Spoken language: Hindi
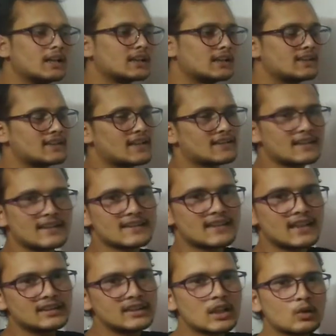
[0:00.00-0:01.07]
कि जैसे इसके
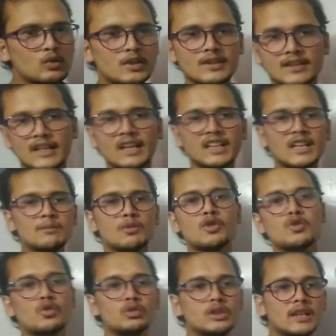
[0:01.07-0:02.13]
अंदर कोई स्केल्टन
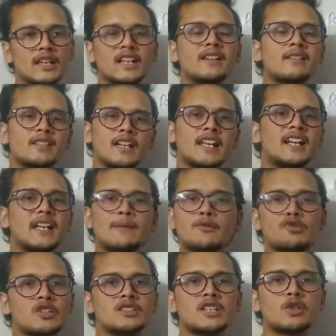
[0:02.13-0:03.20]
मौजूद है लेकिन रियलिटी में
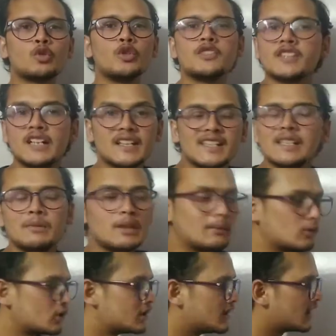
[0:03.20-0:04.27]
उसके अंदर कोई स्केल्टन अभी
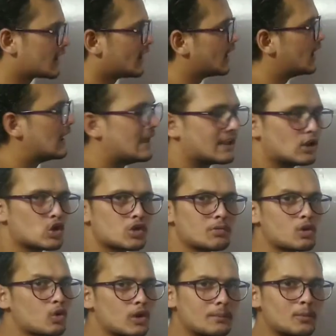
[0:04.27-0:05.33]
हमने देखा कि
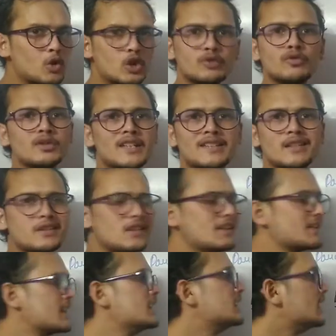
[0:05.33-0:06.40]
उसमें कोई बोन वोन जैसी चीज
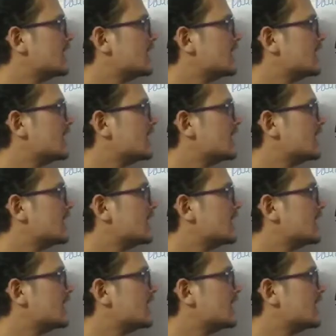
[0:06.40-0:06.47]
नहीं थी